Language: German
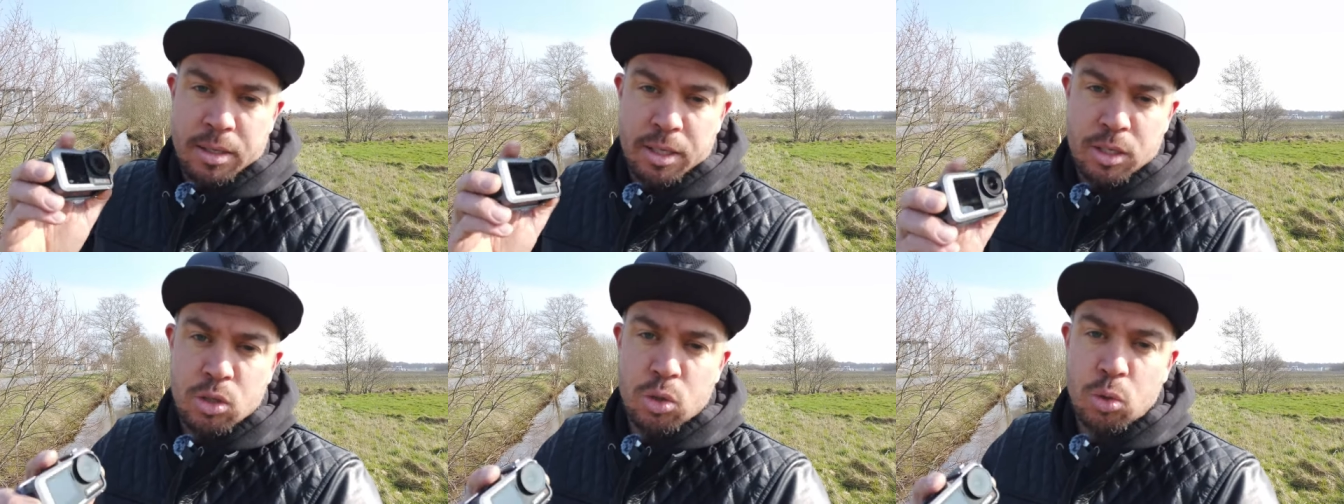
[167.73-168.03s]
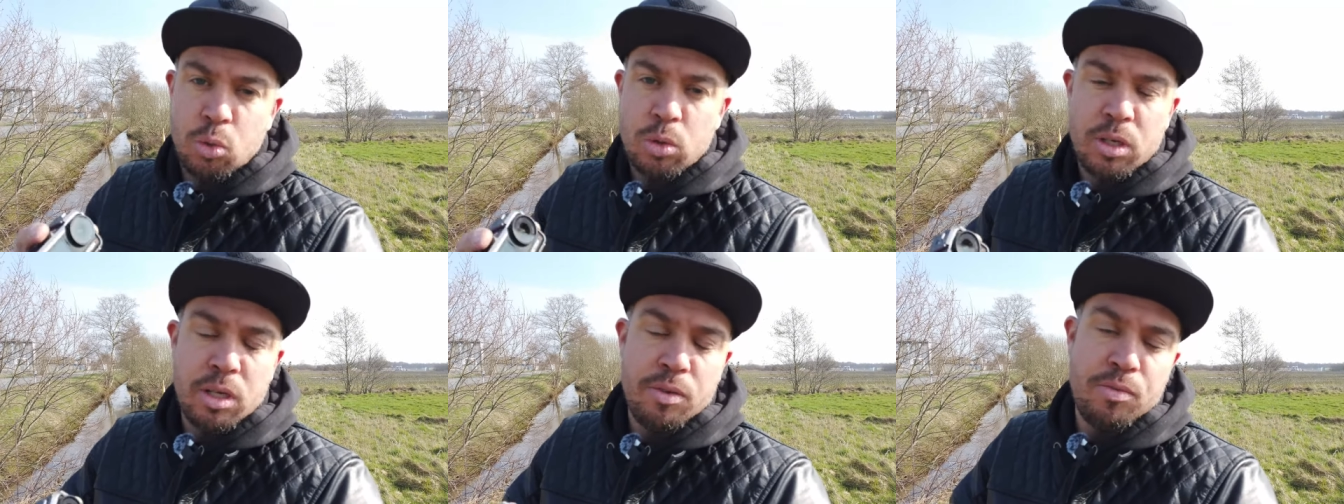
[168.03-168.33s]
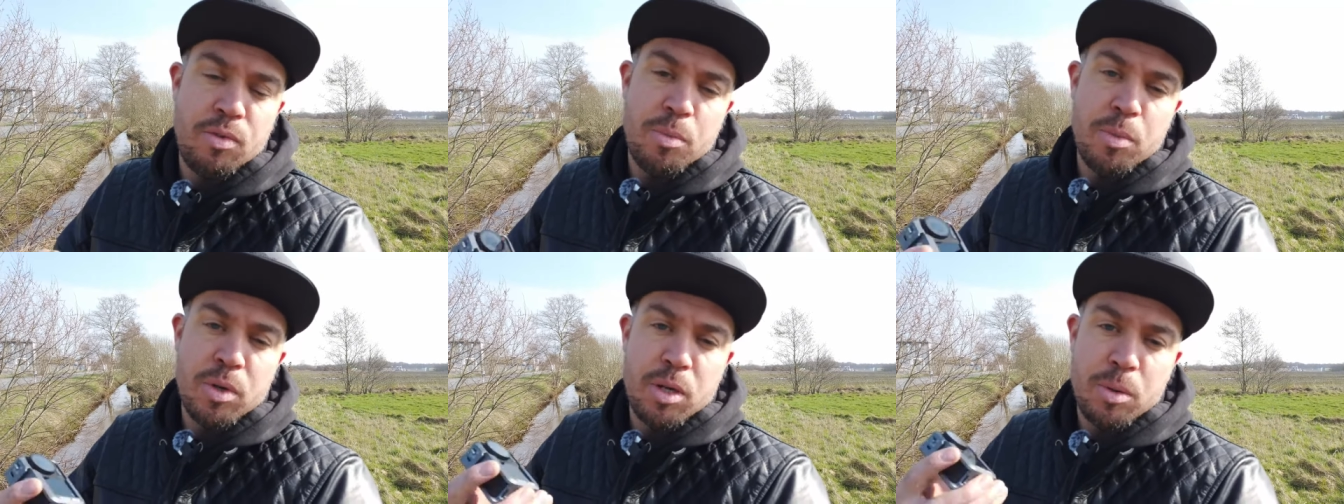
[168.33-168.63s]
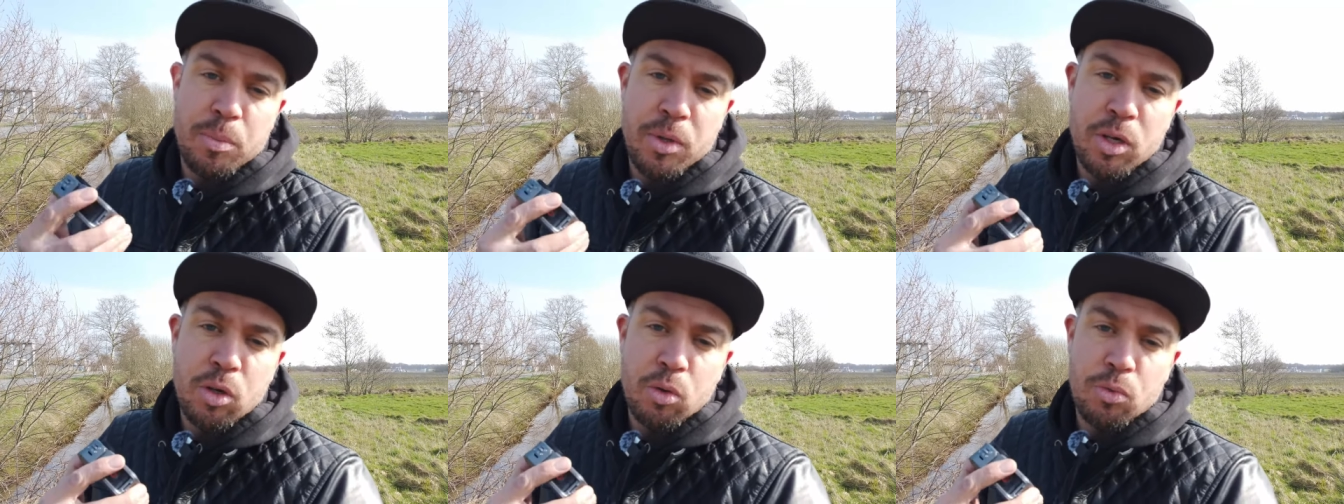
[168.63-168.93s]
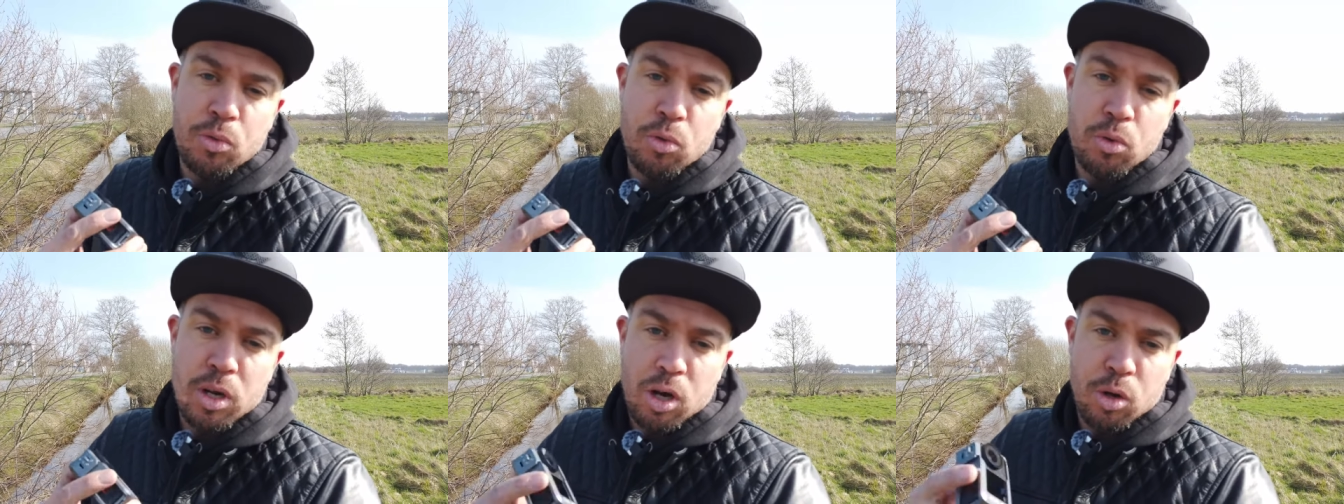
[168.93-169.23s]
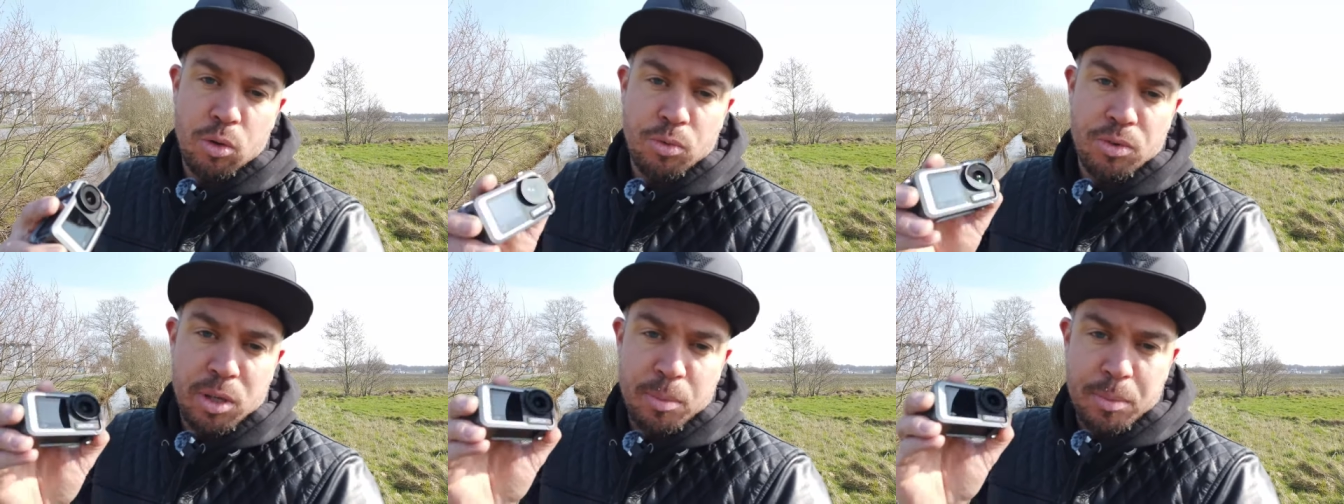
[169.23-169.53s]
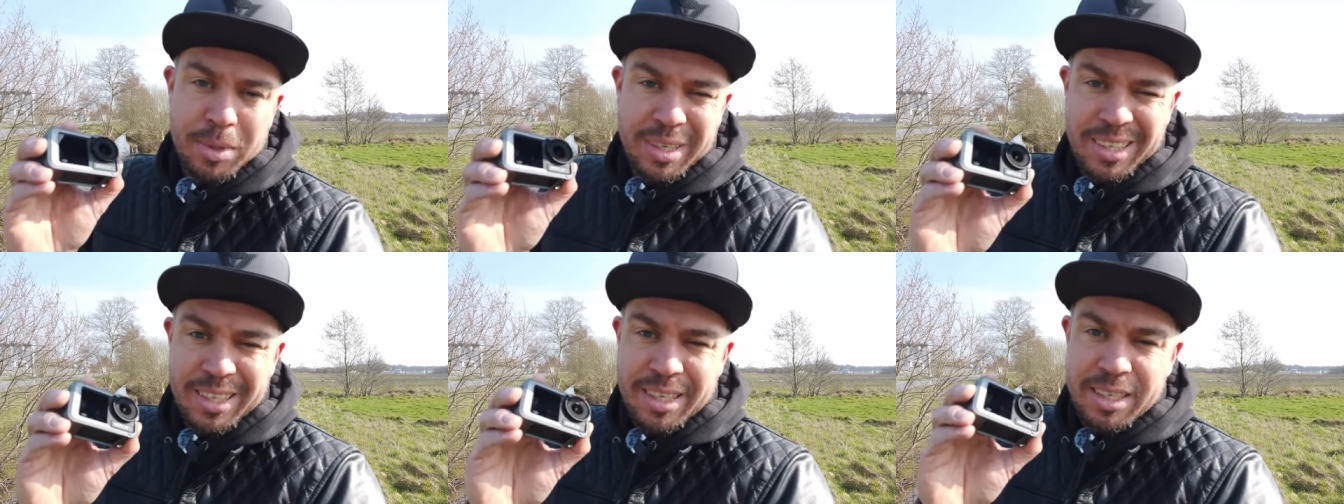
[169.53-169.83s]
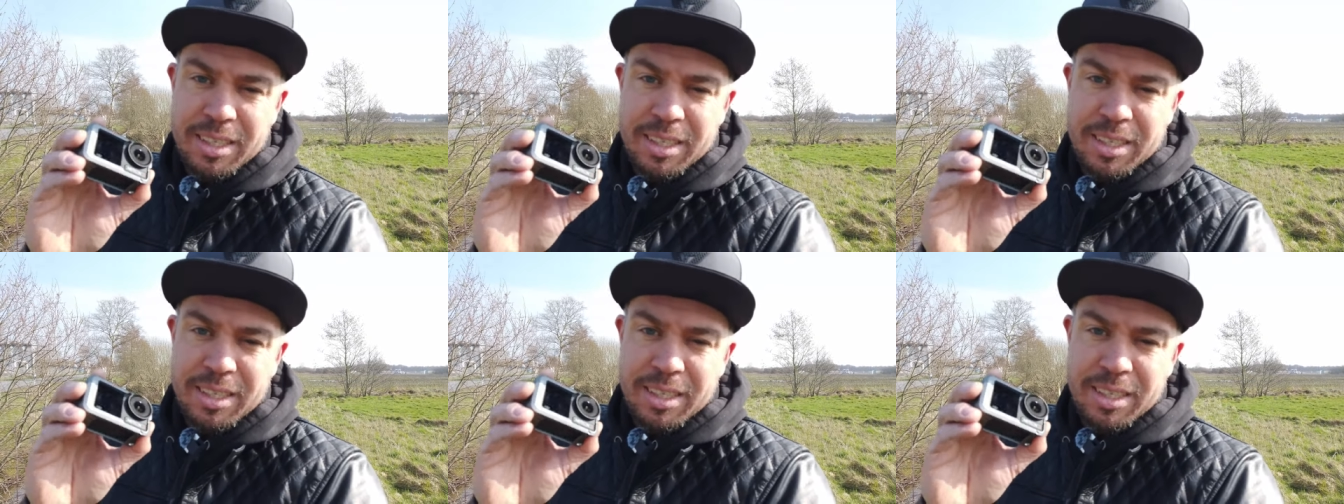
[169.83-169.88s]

den Ton, den wir mit dem Mikrofon aufnehmen,